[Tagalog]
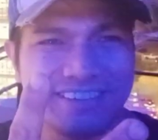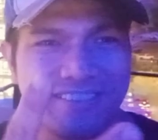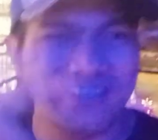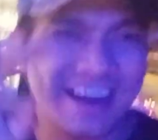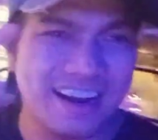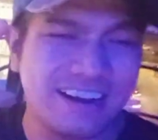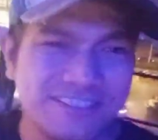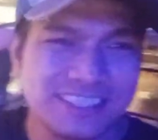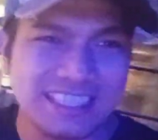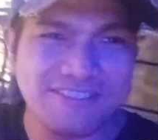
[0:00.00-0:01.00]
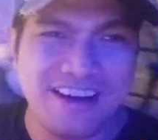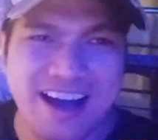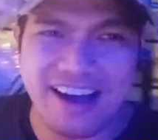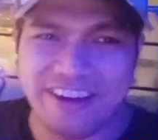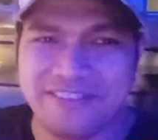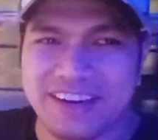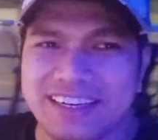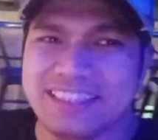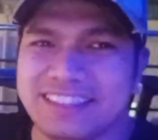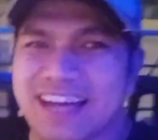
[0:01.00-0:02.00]
mag-vlog Kamusta mga
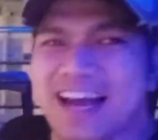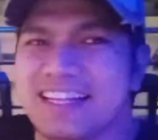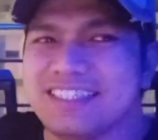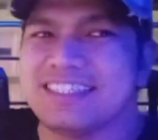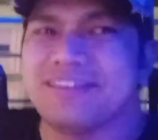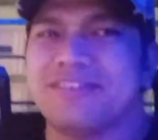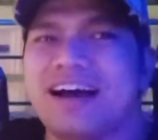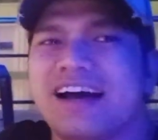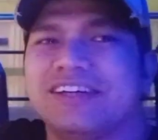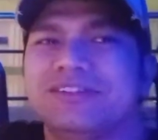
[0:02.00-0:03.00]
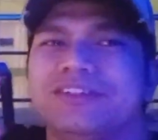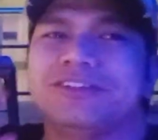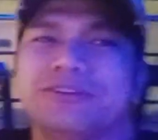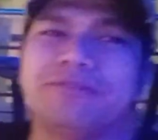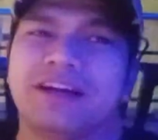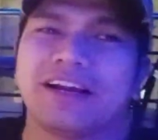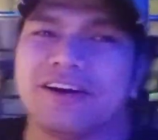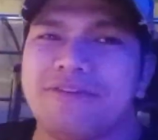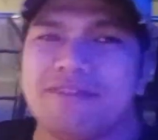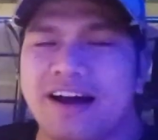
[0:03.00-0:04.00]
kaibigan dyan Sa mga ka-youtuber
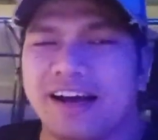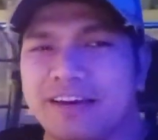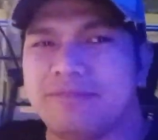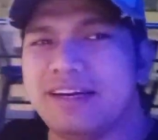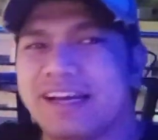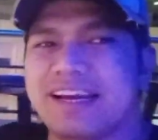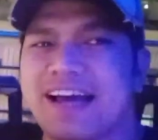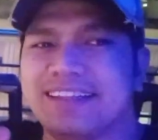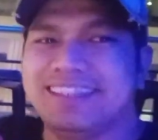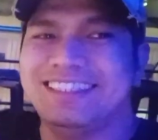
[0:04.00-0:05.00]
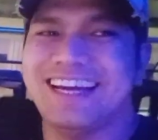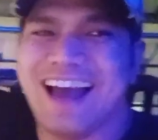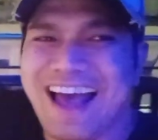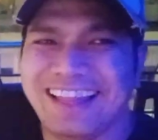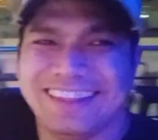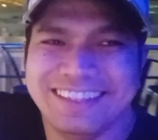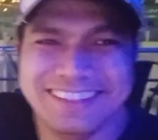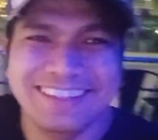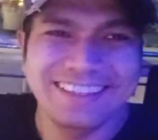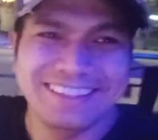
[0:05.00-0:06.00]
ko Mga kaibigan natin dyan
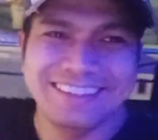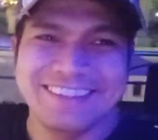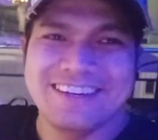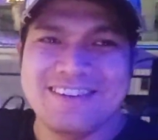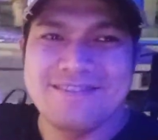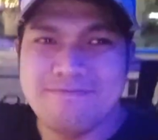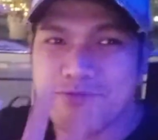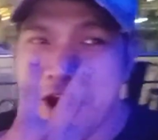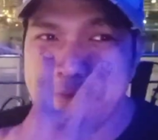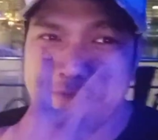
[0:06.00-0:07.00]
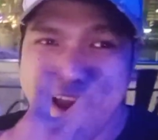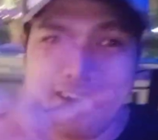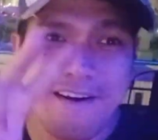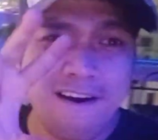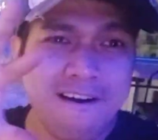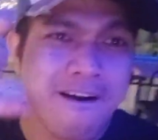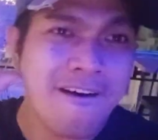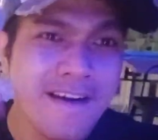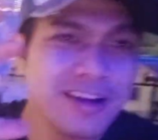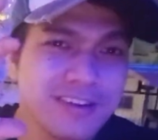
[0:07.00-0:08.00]
Buhay pa ako
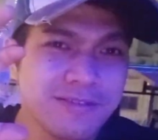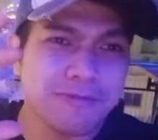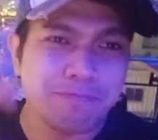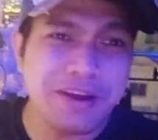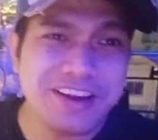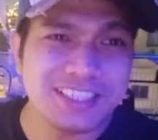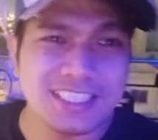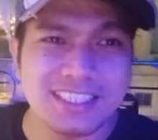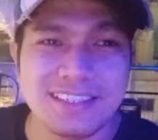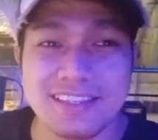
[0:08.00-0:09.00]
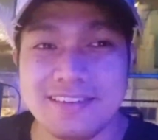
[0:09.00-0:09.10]
Peace